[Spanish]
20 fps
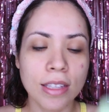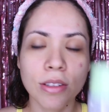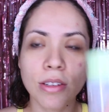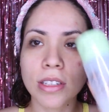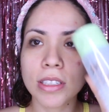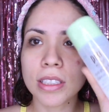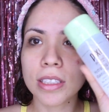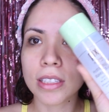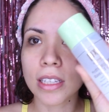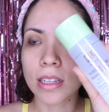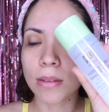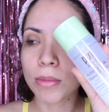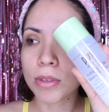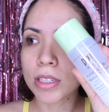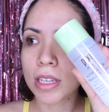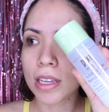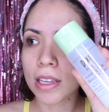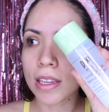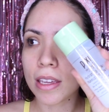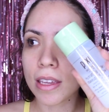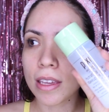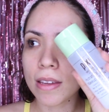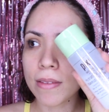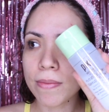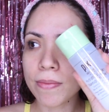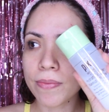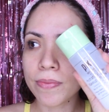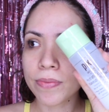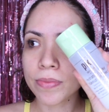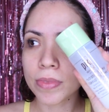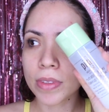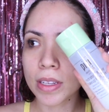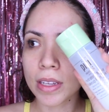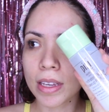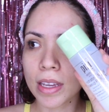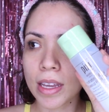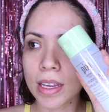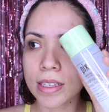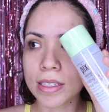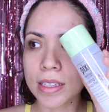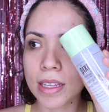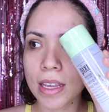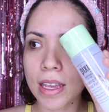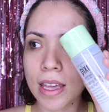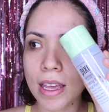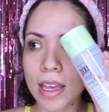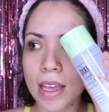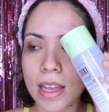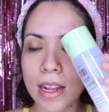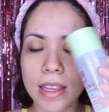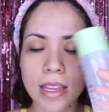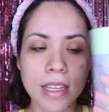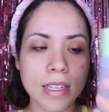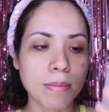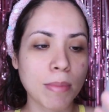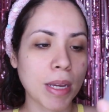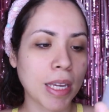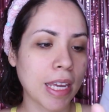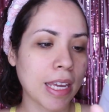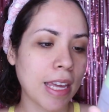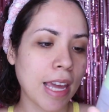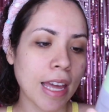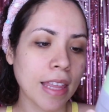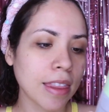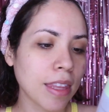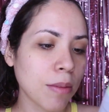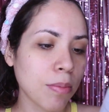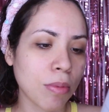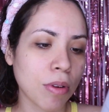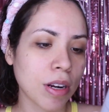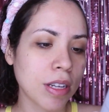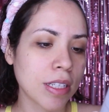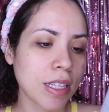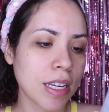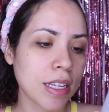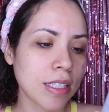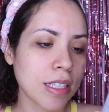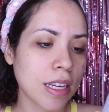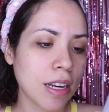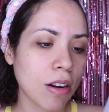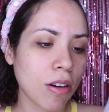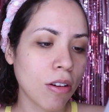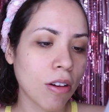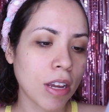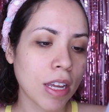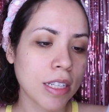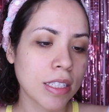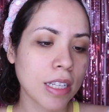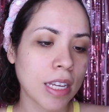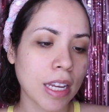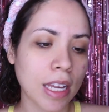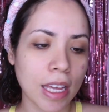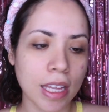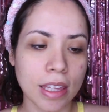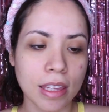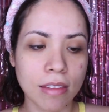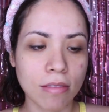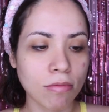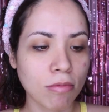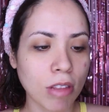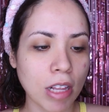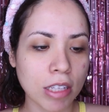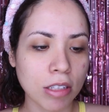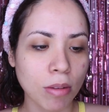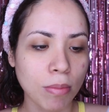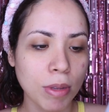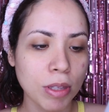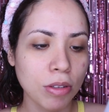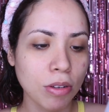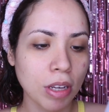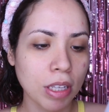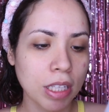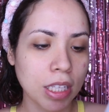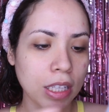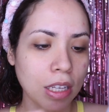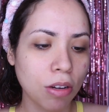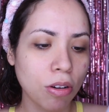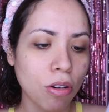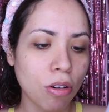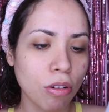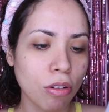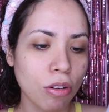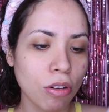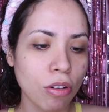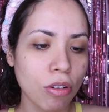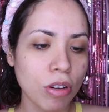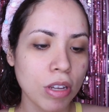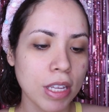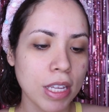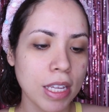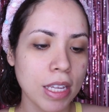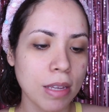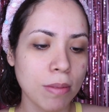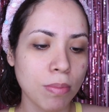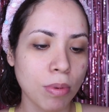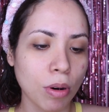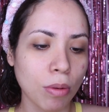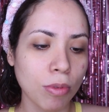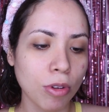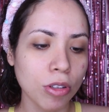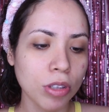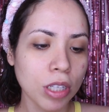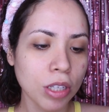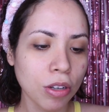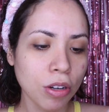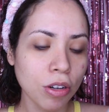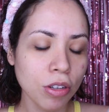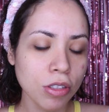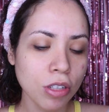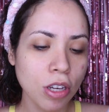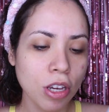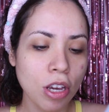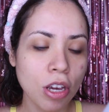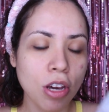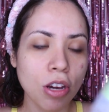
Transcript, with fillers: Entonces tenemos aquí es el desmaquillante, por así decirlo, que dice que les comento que tiene coco y probióticos.